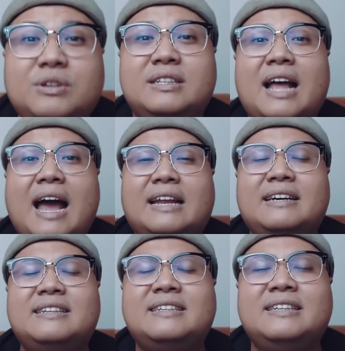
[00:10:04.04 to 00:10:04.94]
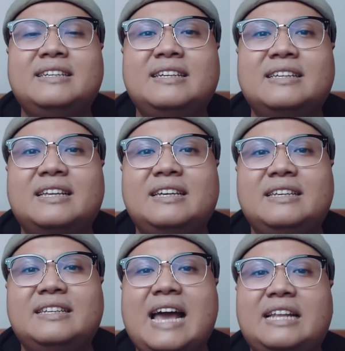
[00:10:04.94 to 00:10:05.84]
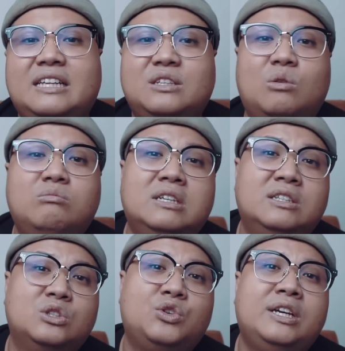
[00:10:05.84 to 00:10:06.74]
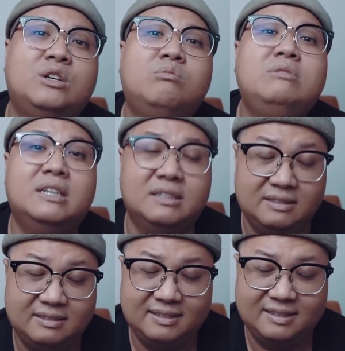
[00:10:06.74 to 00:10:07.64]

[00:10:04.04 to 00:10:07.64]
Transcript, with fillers: người ta đó thì gia đình cũng thường xuyên cúng dường